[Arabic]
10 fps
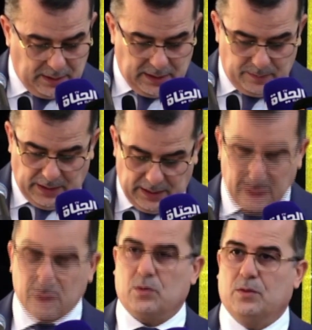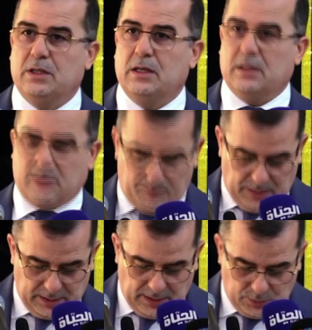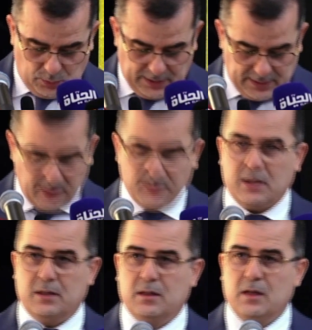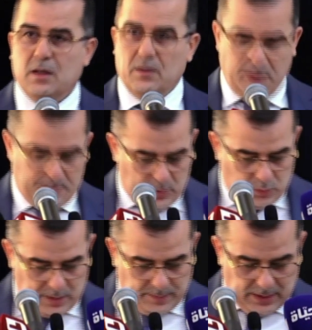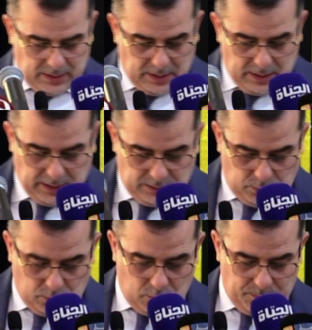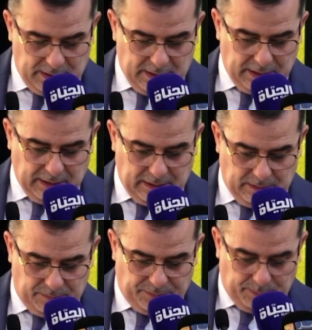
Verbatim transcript: خدمة إلكترونية تم إدراجها سابقا في البوابة الحكومية للخدم في